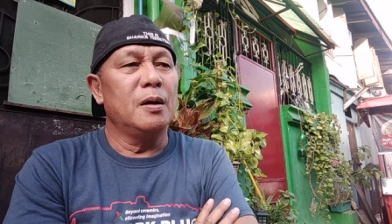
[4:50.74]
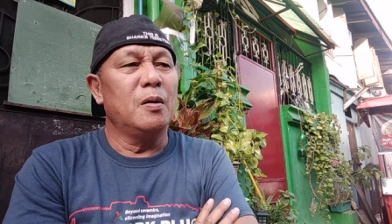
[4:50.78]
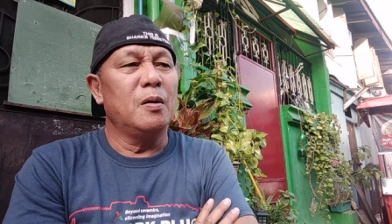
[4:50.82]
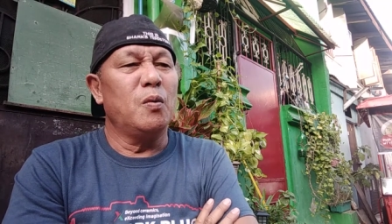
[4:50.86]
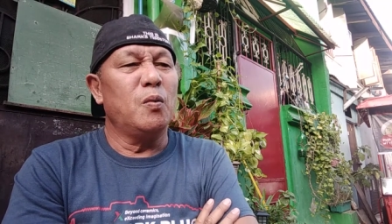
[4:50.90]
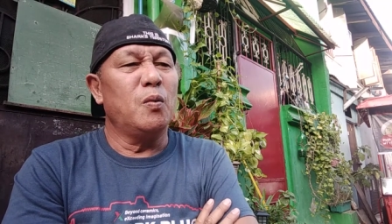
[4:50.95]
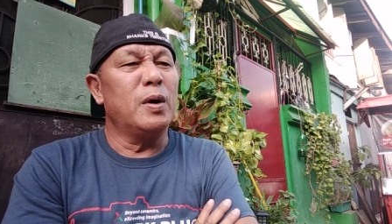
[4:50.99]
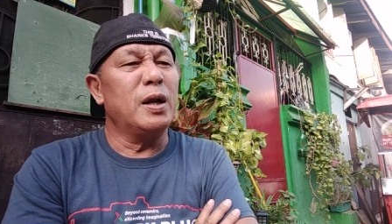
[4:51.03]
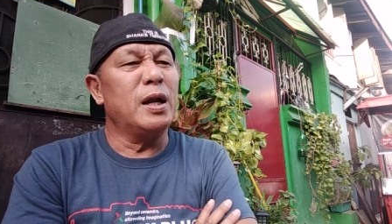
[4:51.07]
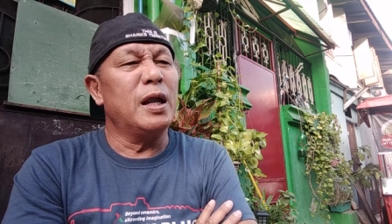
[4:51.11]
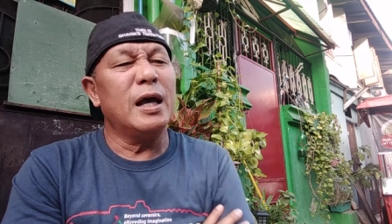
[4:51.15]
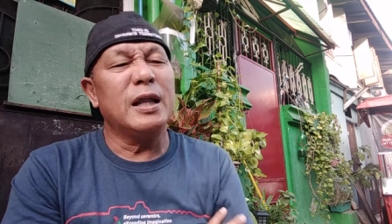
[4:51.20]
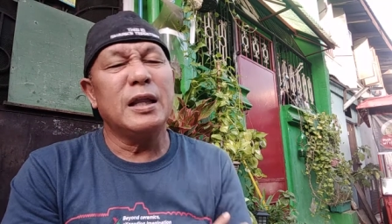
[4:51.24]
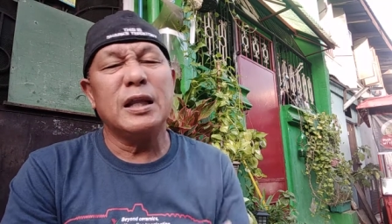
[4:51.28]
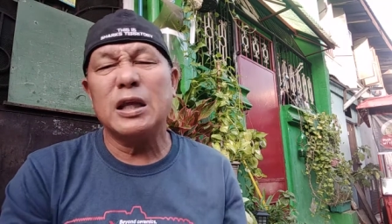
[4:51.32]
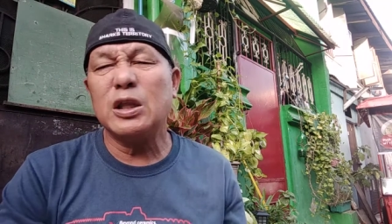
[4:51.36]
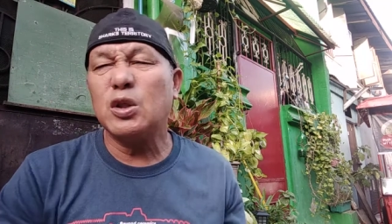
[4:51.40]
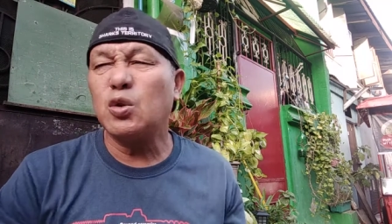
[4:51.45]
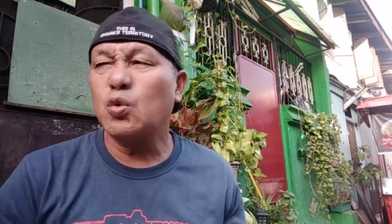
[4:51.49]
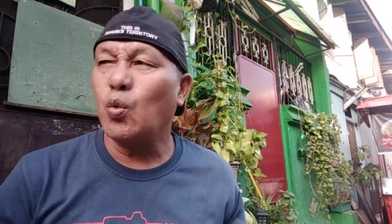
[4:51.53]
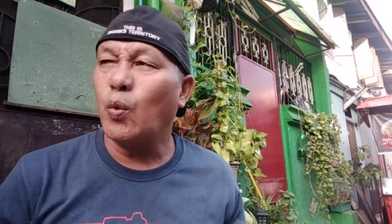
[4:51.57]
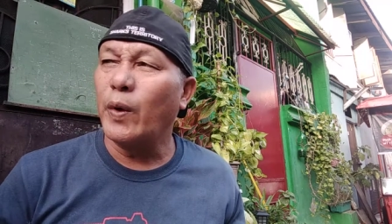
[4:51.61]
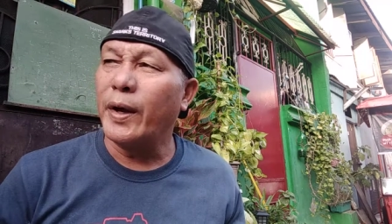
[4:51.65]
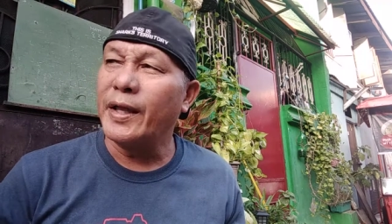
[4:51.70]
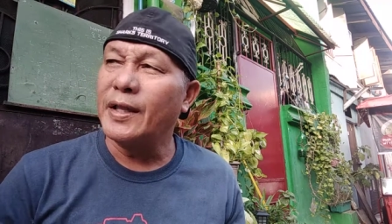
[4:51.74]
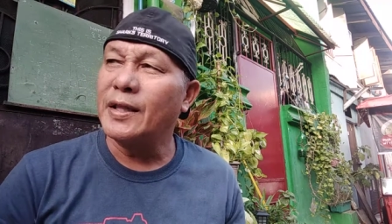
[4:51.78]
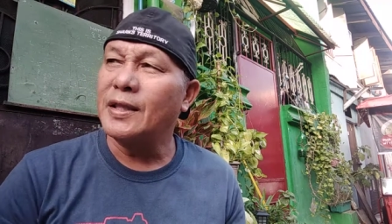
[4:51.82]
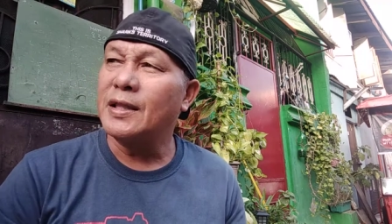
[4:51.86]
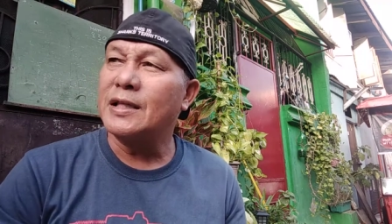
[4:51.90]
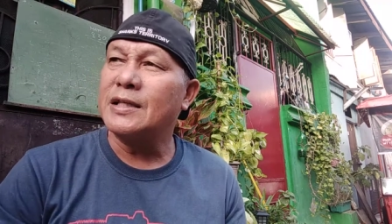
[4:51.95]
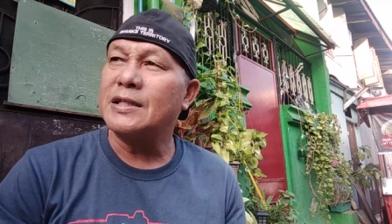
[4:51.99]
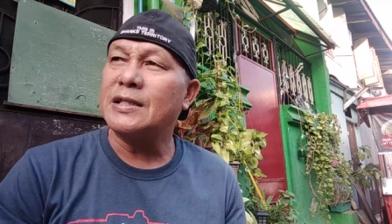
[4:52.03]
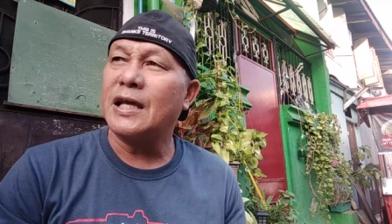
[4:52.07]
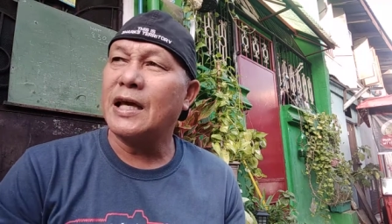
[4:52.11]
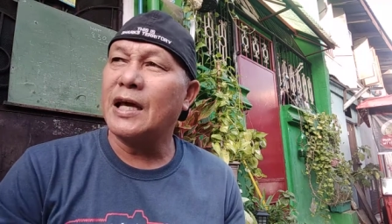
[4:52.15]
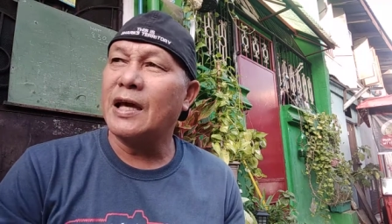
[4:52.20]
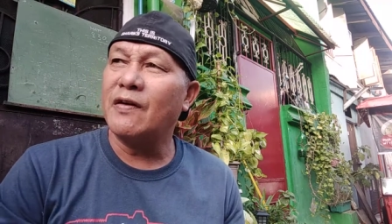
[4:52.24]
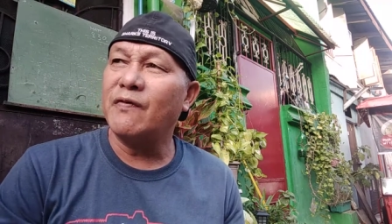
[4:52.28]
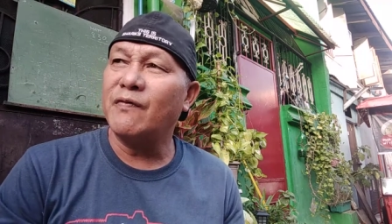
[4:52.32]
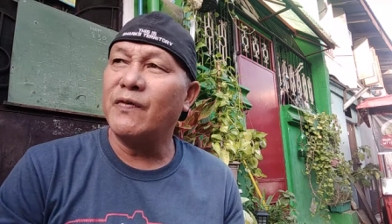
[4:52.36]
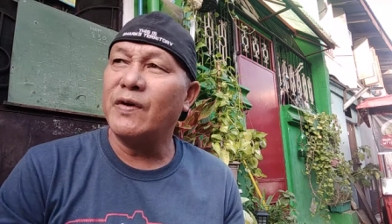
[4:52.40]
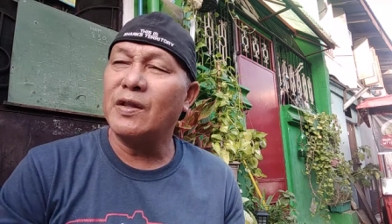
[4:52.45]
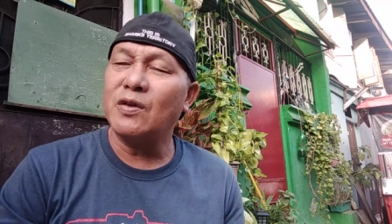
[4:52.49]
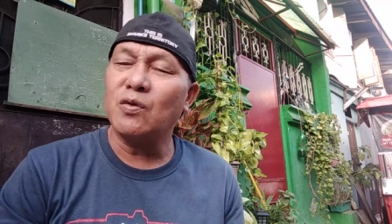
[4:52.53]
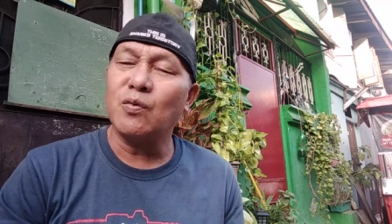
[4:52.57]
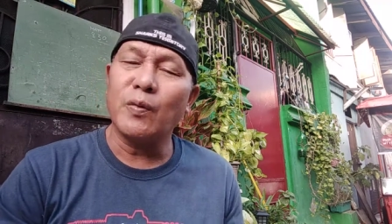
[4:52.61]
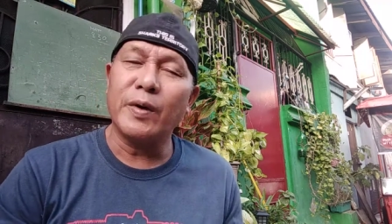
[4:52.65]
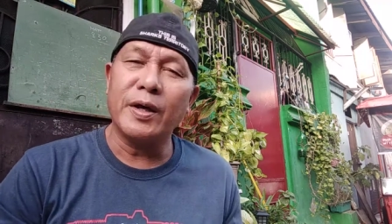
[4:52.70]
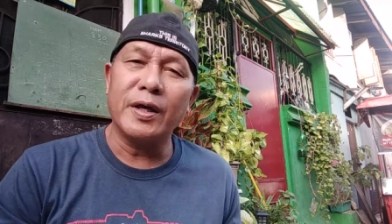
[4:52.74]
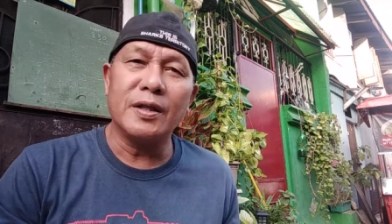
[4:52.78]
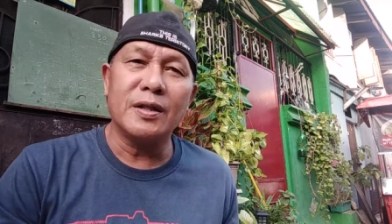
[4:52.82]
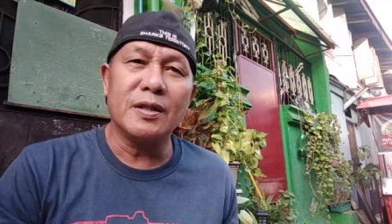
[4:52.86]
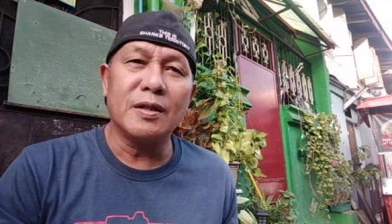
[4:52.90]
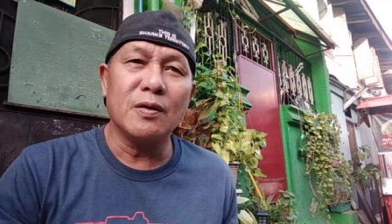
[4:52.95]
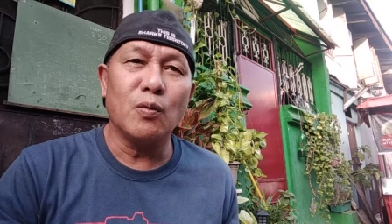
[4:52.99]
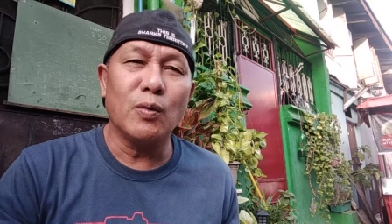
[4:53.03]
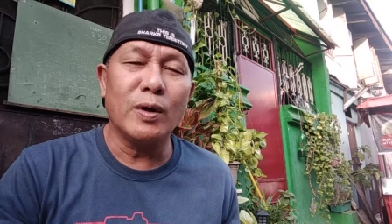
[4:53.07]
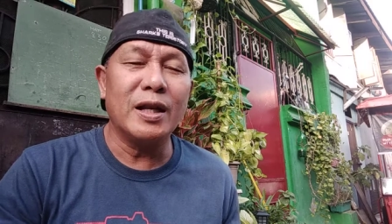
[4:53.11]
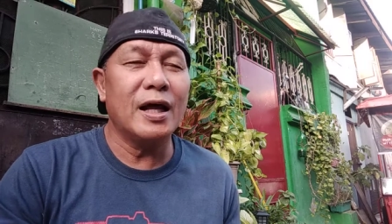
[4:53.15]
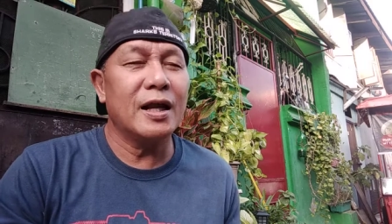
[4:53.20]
127 196